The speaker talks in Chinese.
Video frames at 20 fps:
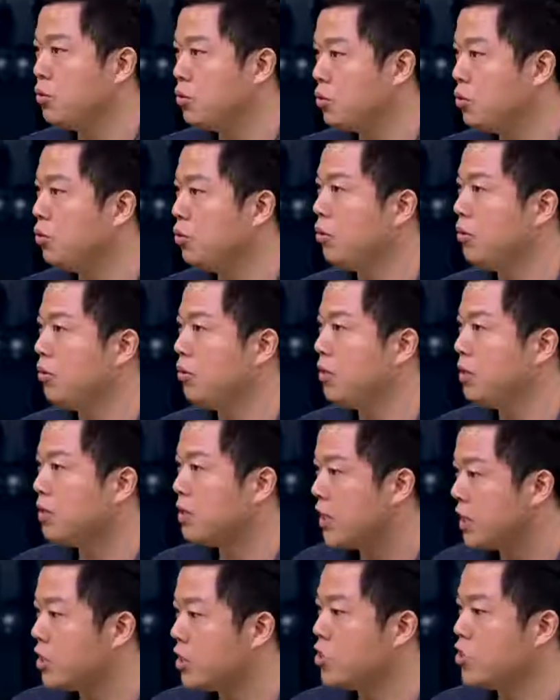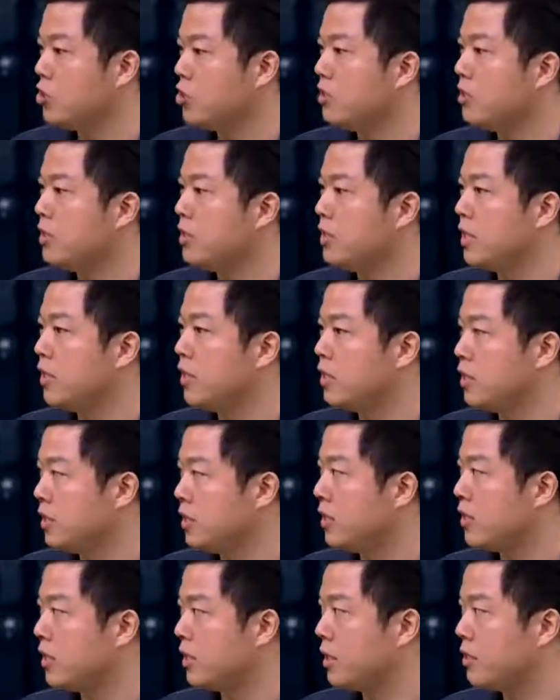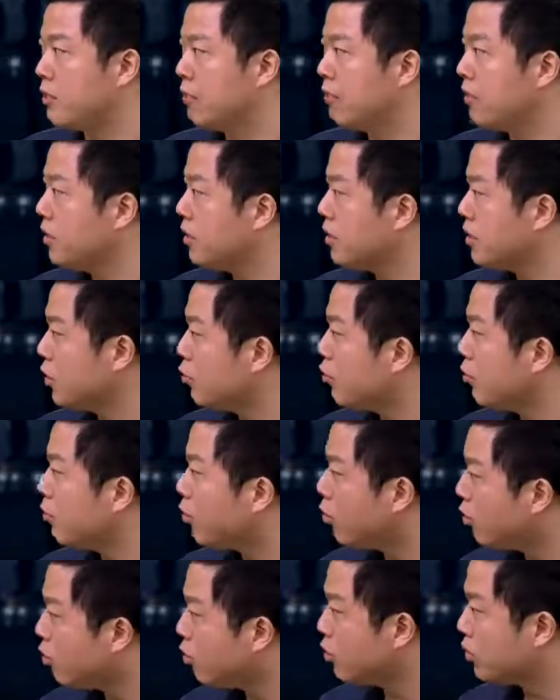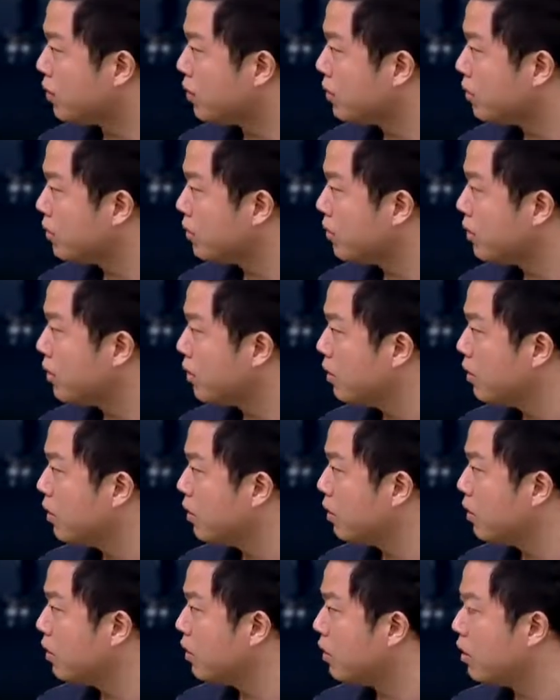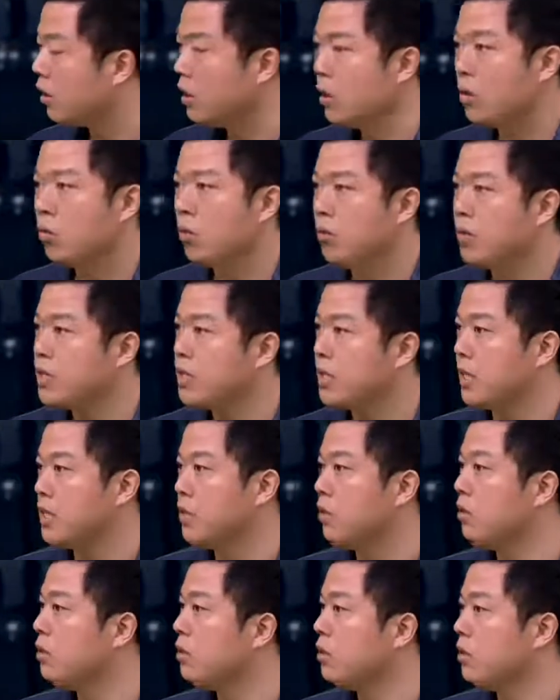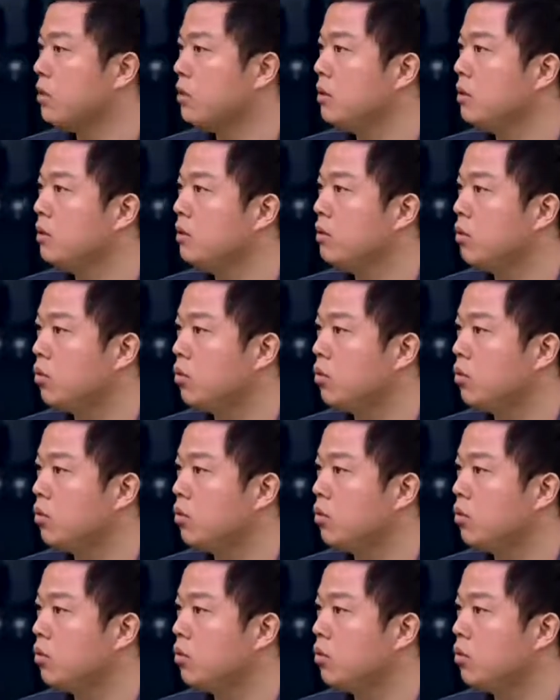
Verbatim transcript: 于虚拟与现实之间的界限是分的相对模糊的。呃，我们家乡曾经，